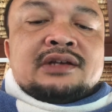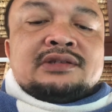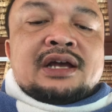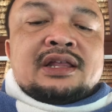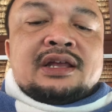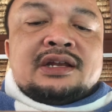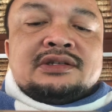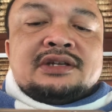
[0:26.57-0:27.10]

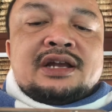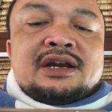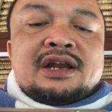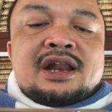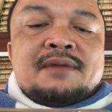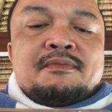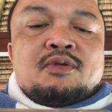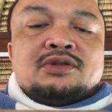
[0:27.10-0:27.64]
Saat ini sedang
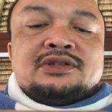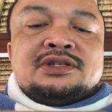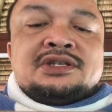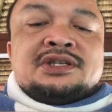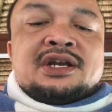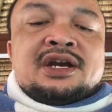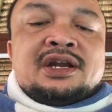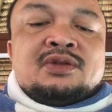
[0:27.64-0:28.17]
dalam posisi
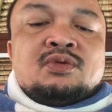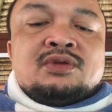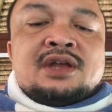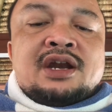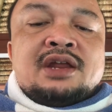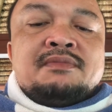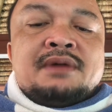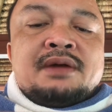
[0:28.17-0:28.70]
terlilit utang
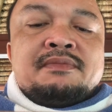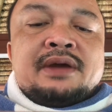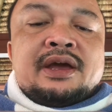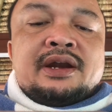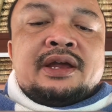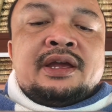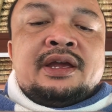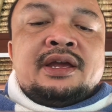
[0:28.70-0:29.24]
di Bank
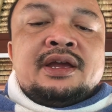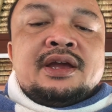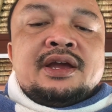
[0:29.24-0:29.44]
BRI